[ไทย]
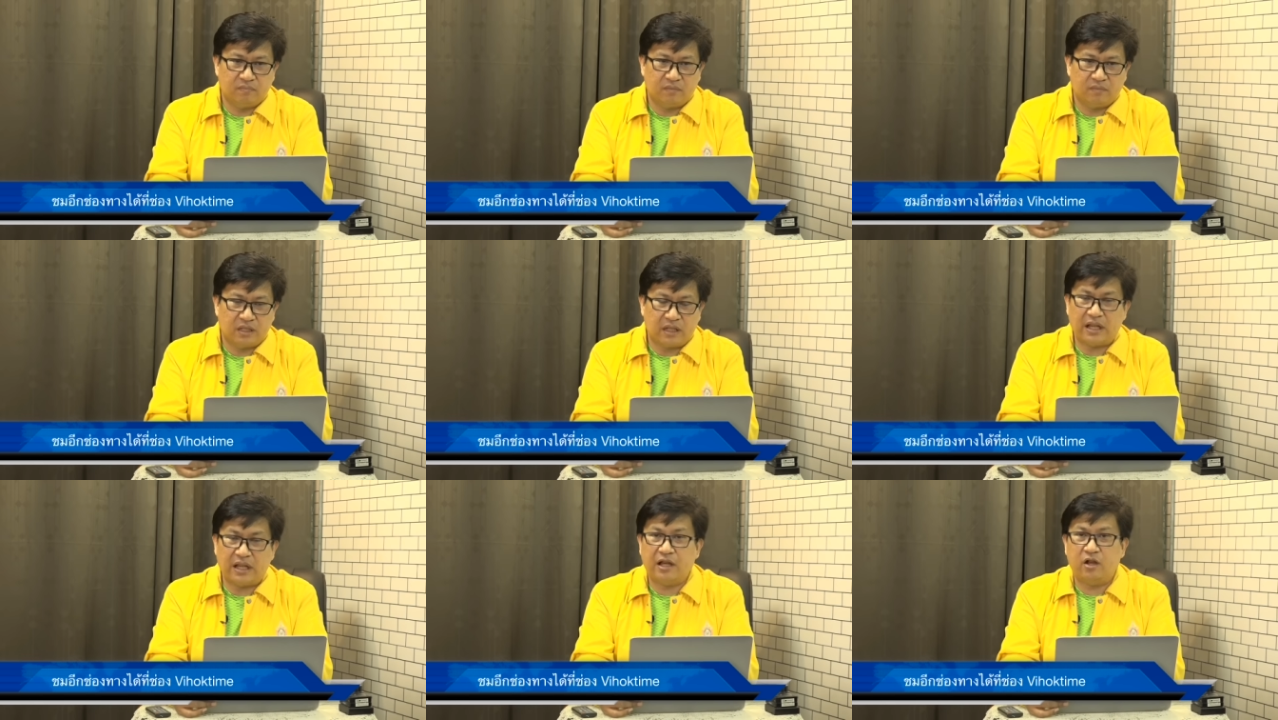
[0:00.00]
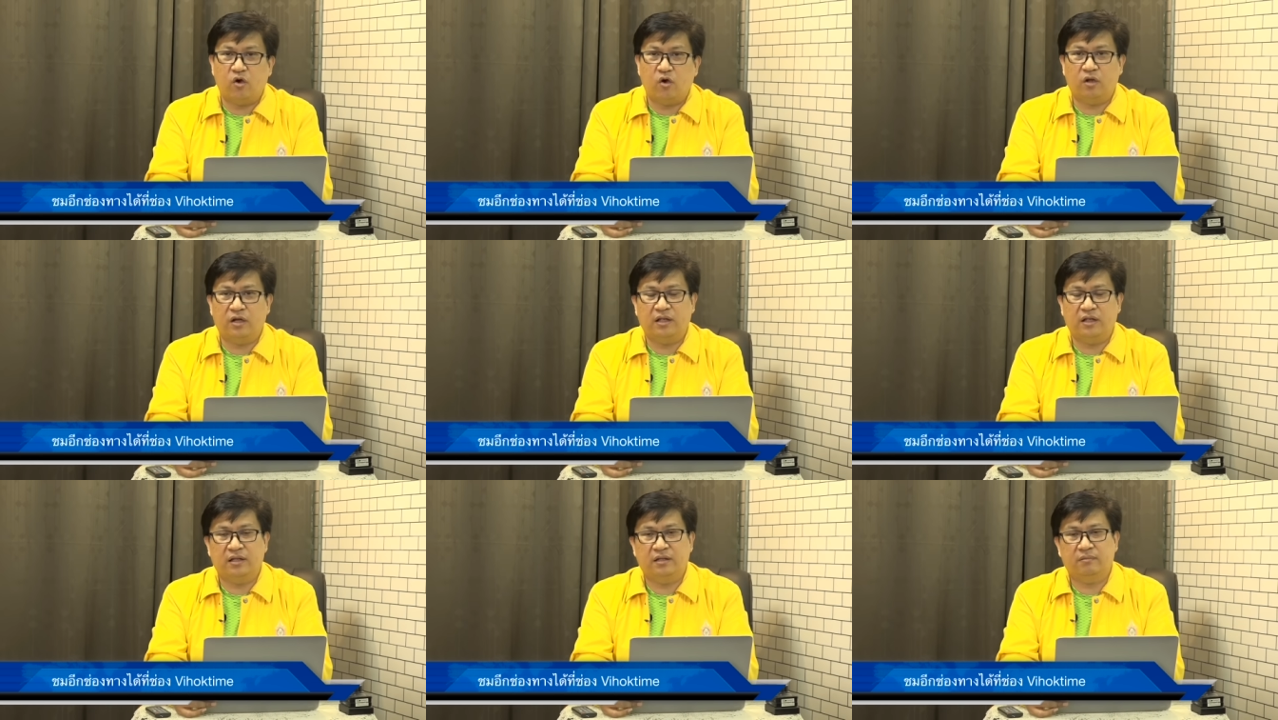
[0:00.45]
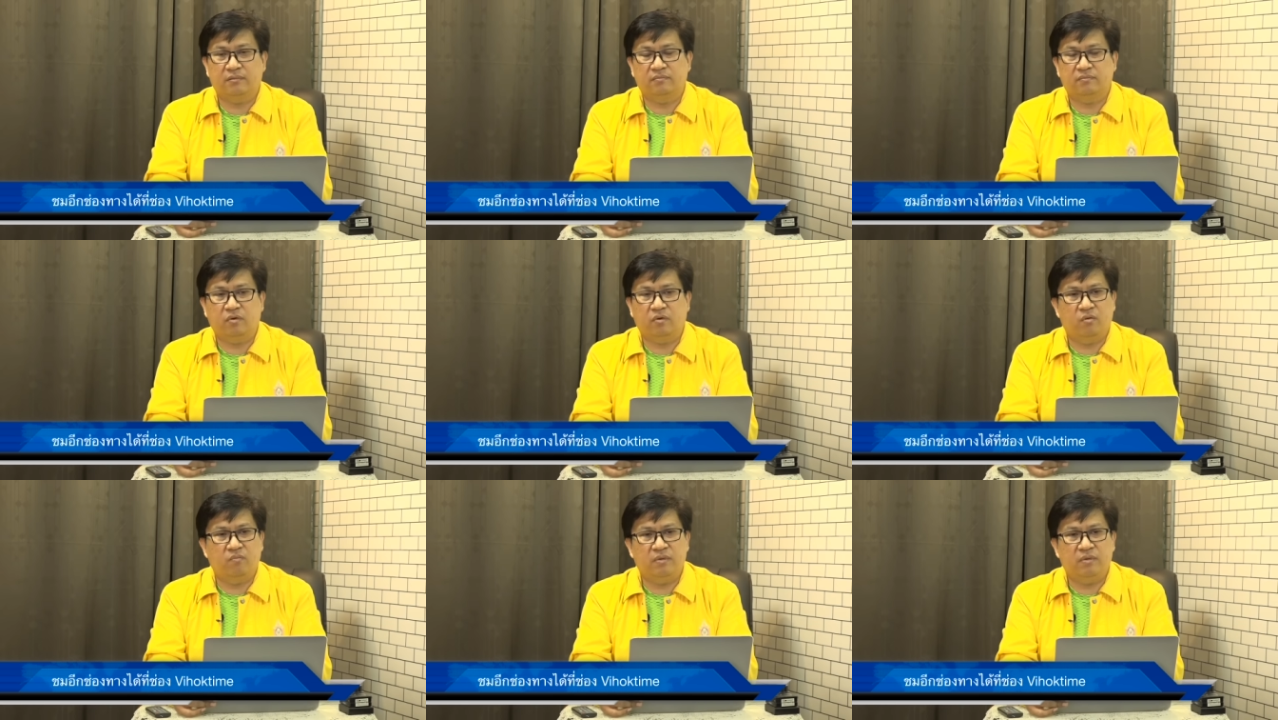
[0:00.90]
และแน่นอนฮะ
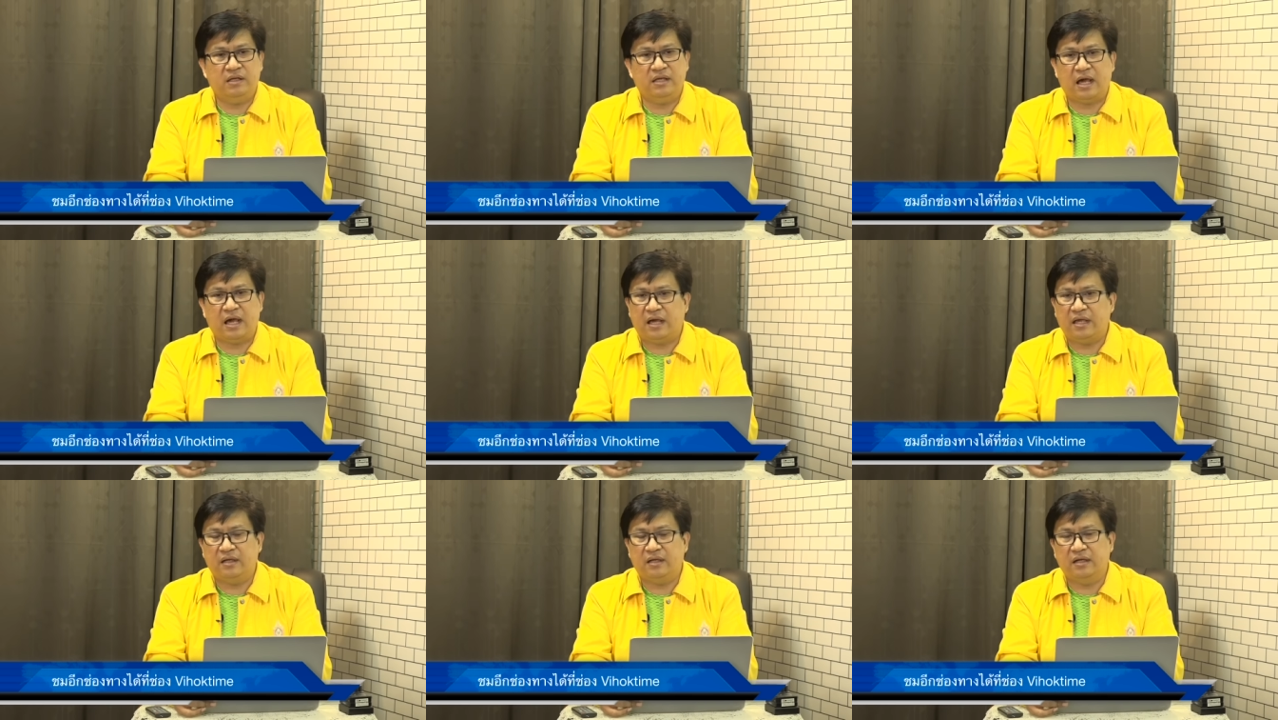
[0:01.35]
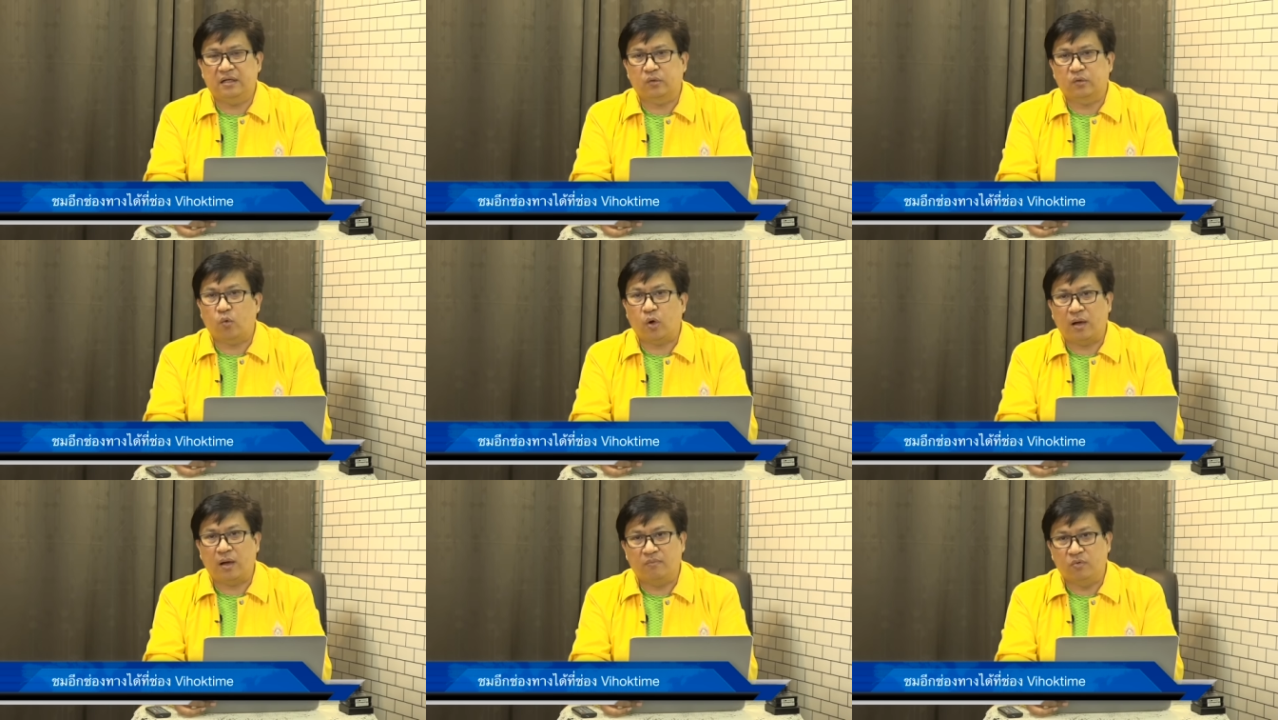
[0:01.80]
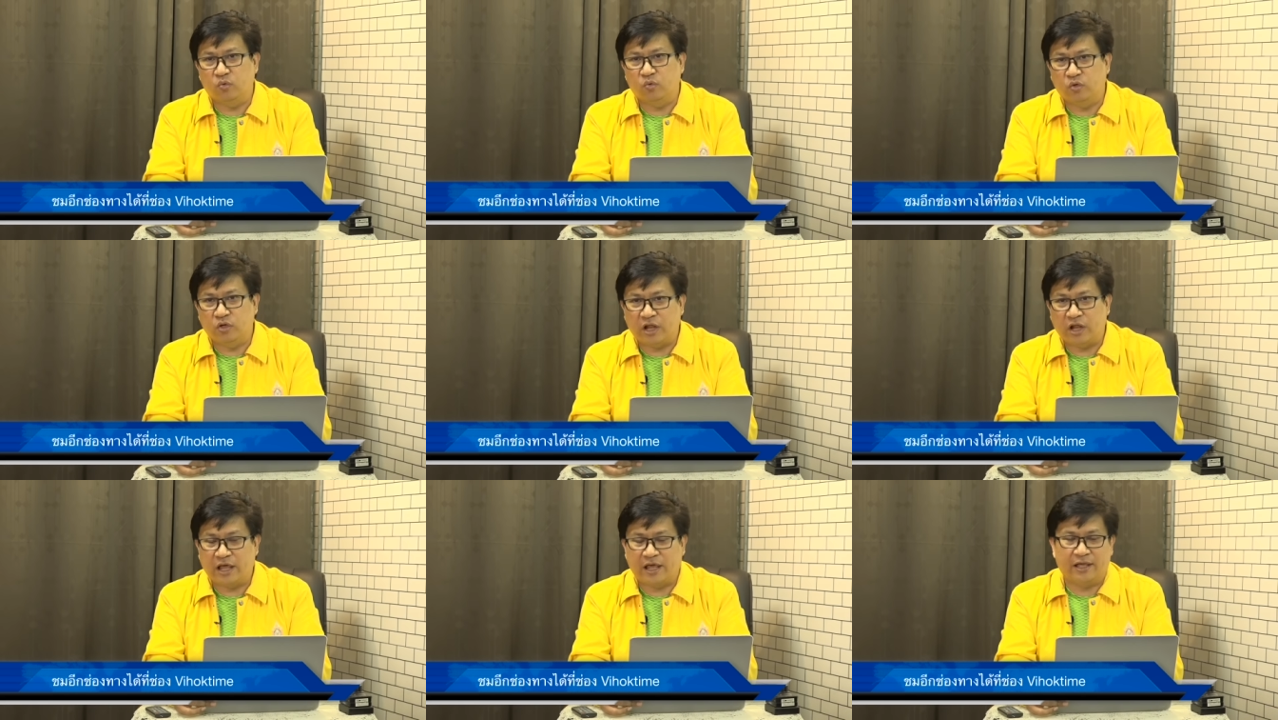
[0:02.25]
ผมไม่อยากให้เกิดความรุ
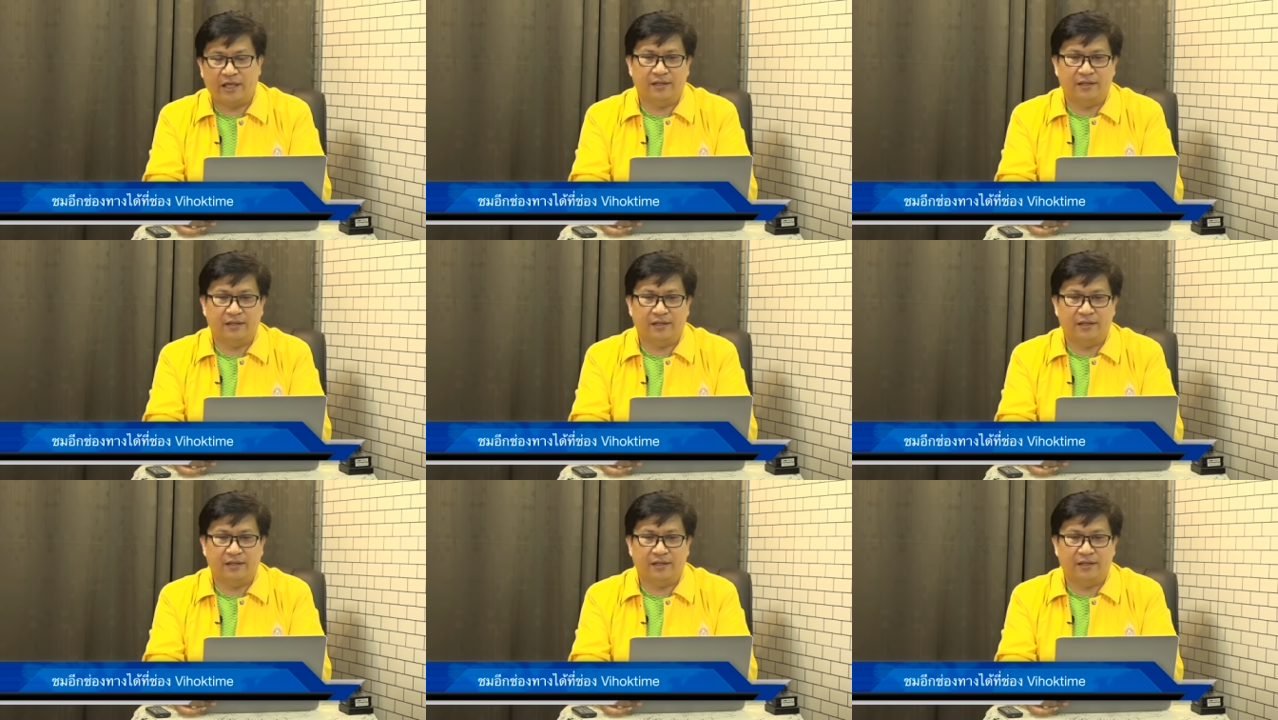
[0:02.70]
นแร